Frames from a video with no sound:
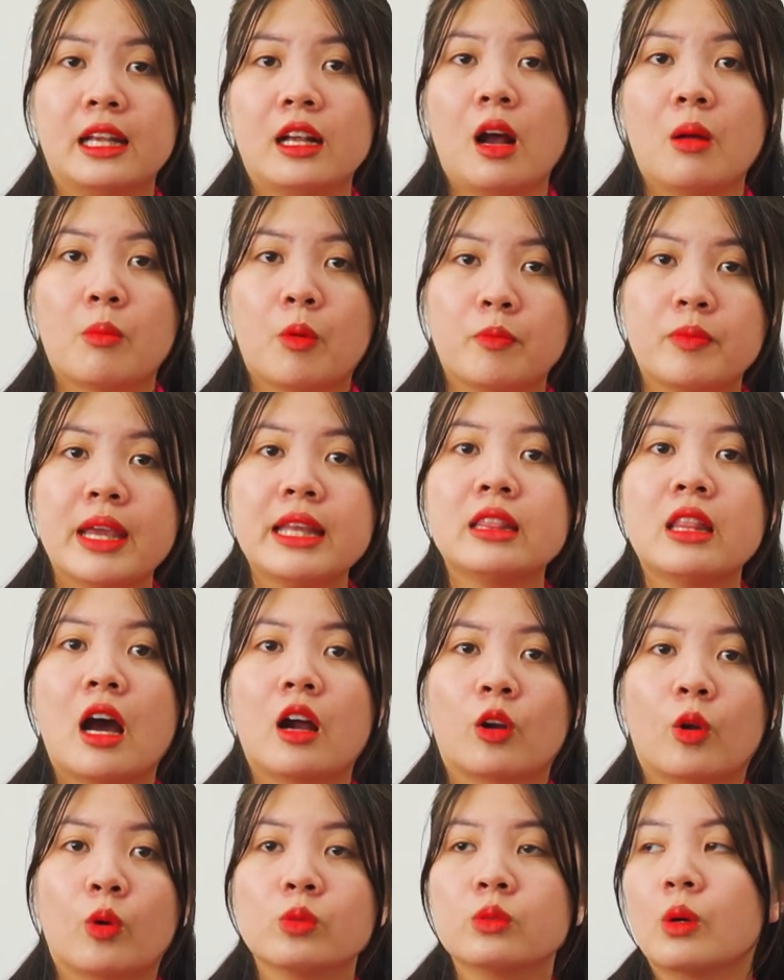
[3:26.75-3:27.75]
chỉ cần một giấy
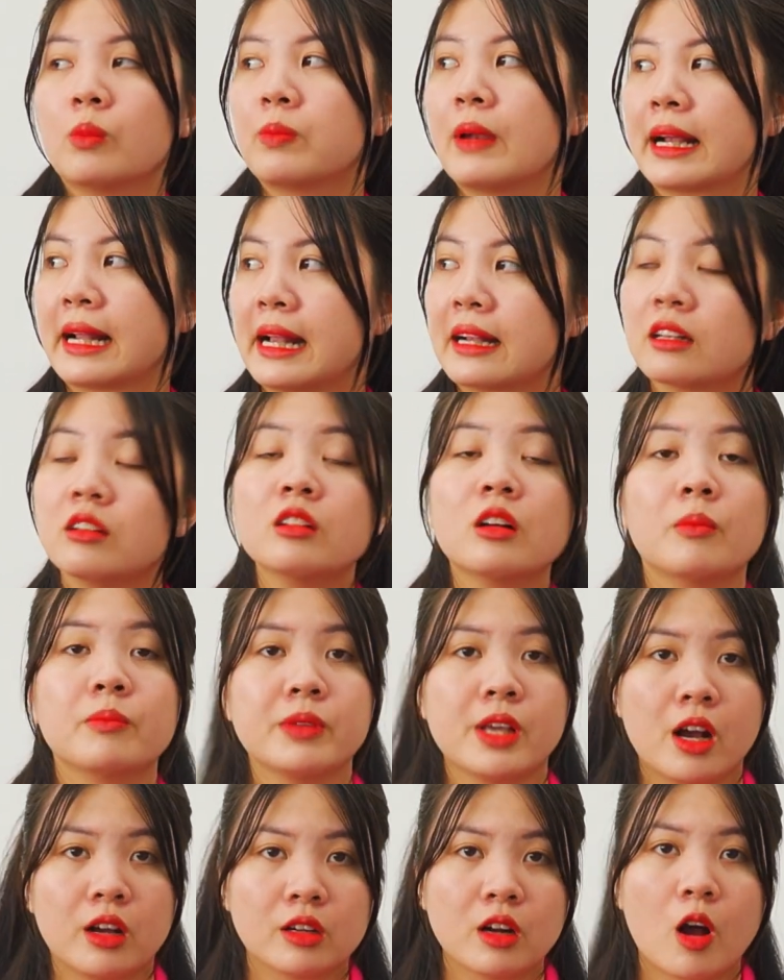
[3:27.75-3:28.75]
tờ thủ tục là căn cước
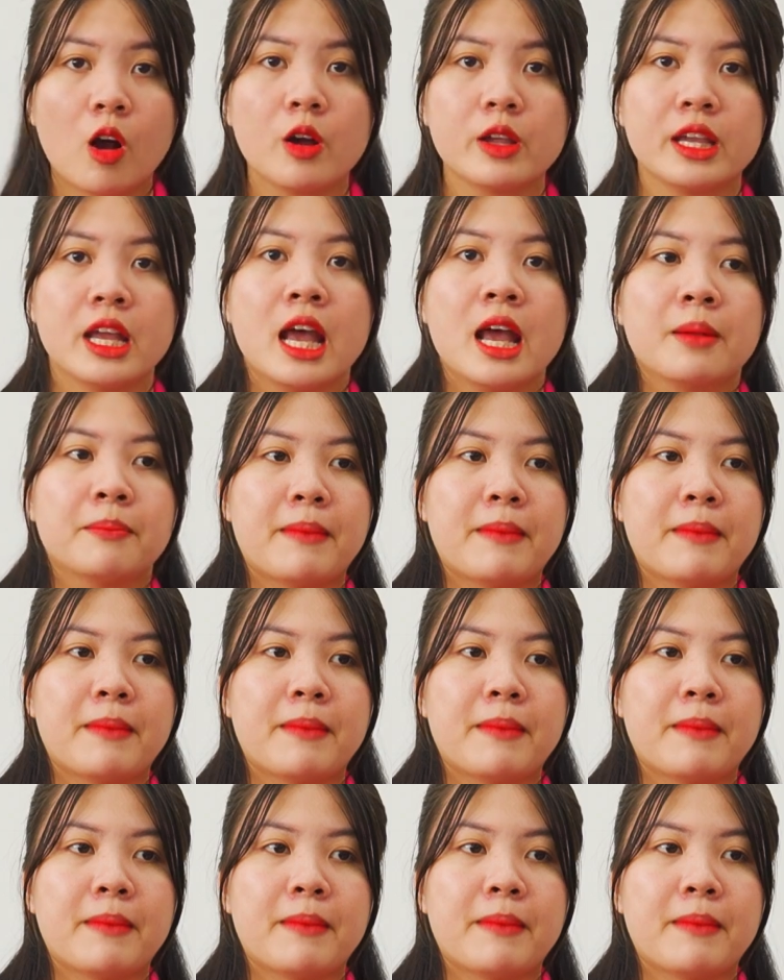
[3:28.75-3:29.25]
công dân thôi.